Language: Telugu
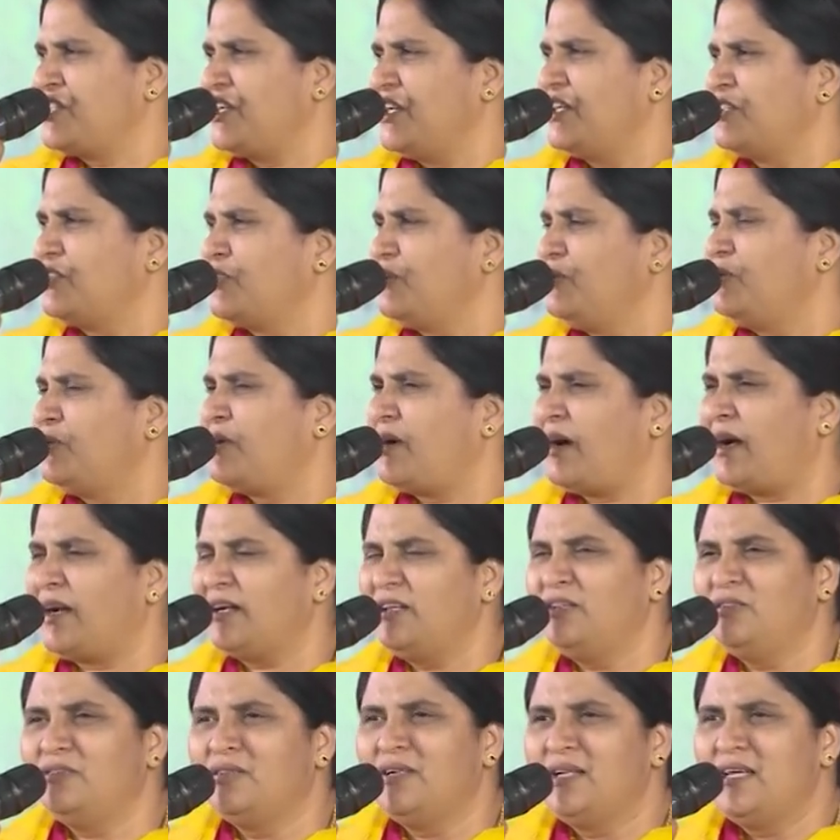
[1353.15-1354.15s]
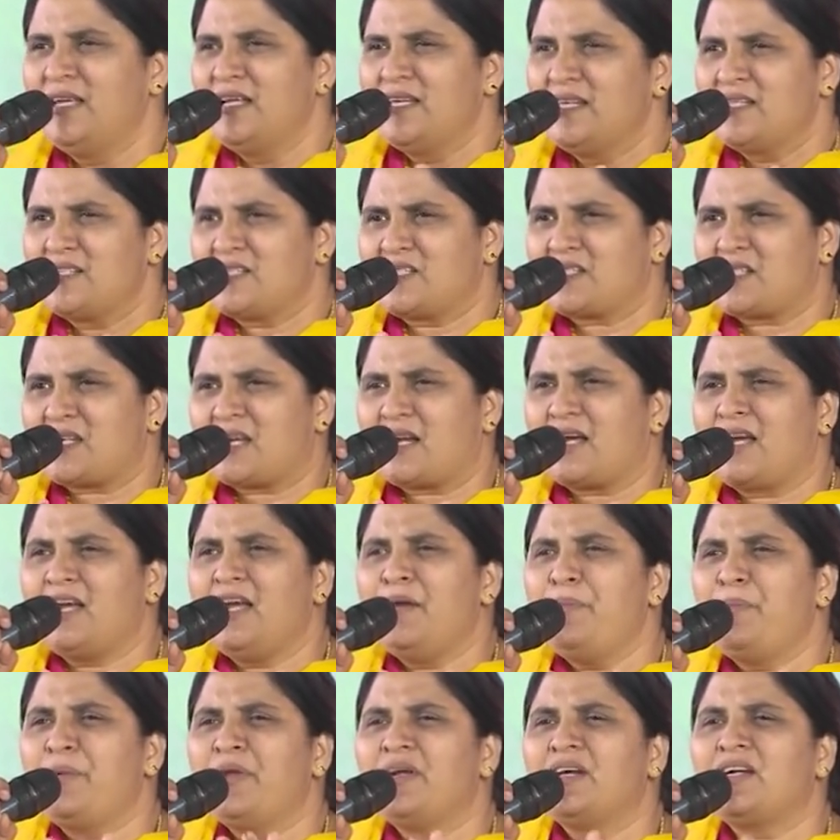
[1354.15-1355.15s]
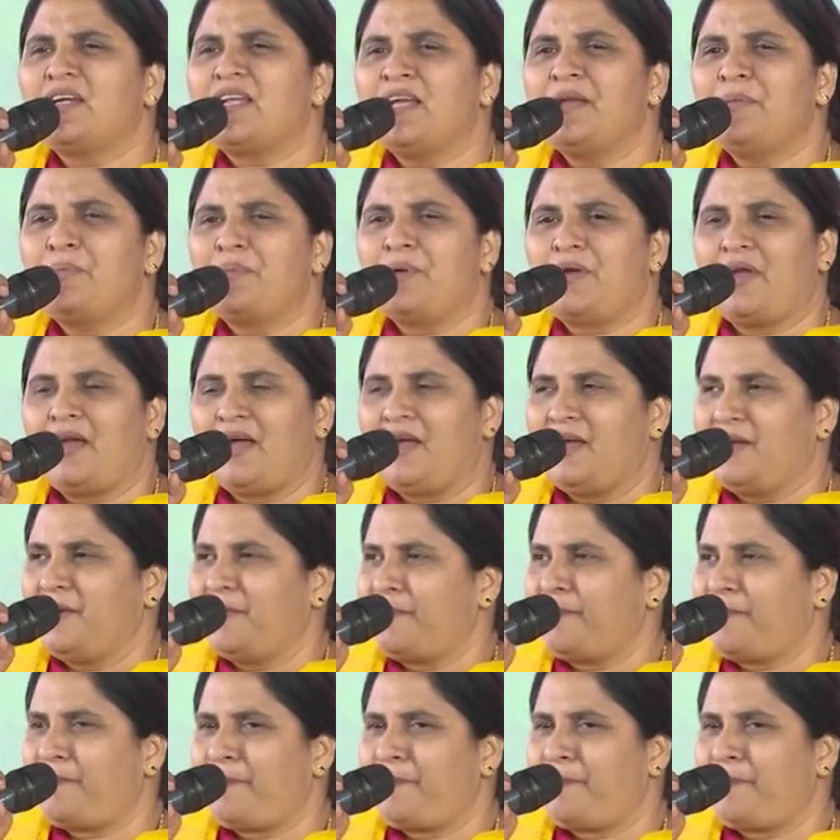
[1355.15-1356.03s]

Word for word: చేతులు కాళ్ళు స్ట్రక్ అయిపోయినట్టు అయిపోయాయి